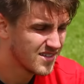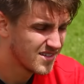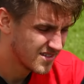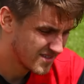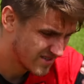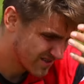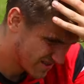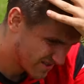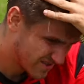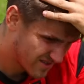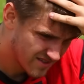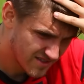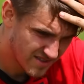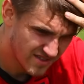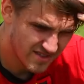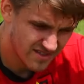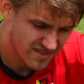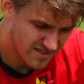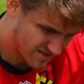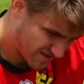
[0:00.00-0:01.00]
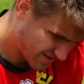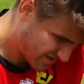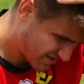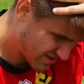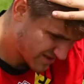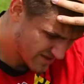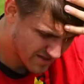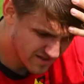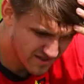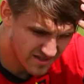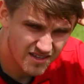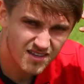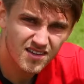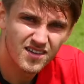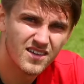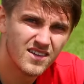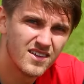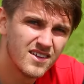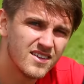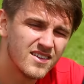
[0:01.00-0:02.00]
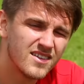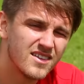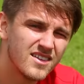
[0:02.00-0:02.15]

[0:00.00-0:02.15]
E, jako człowieka, jako piłkarza też, no ale